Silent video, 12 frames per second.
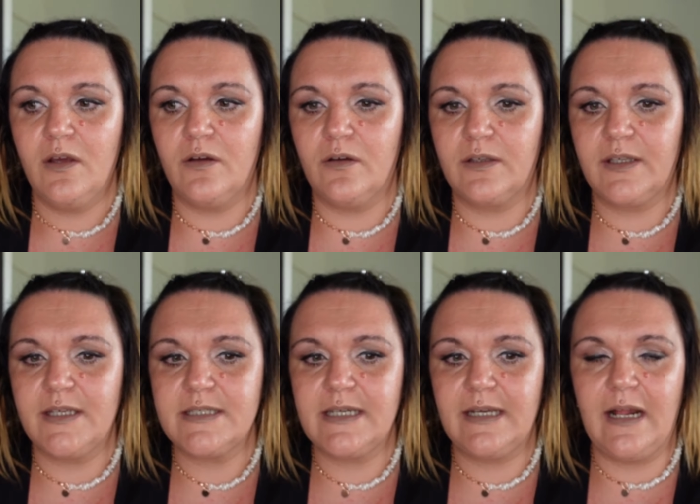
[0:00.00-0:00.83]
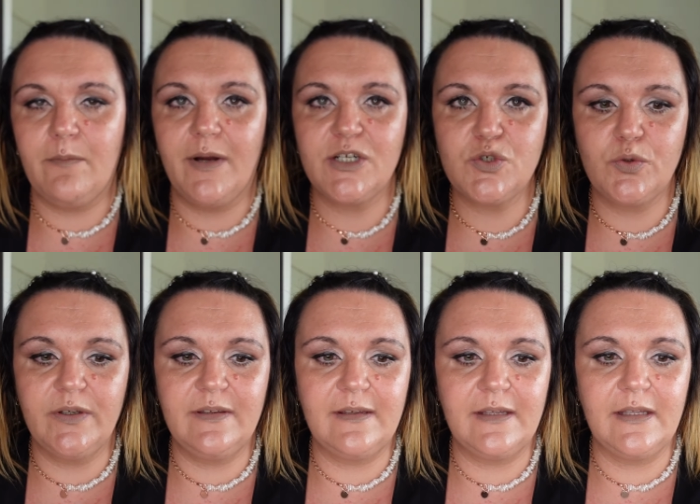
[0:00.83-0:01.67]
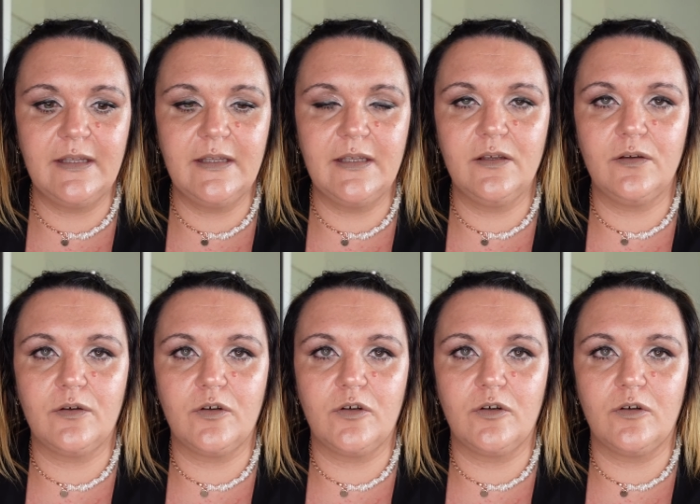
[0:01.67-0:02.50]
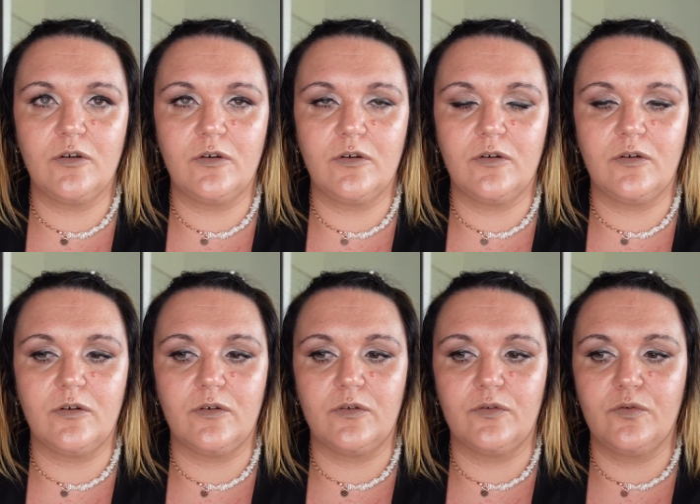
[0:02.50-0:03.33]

euh, qu'est-ce qui est la majorité euh,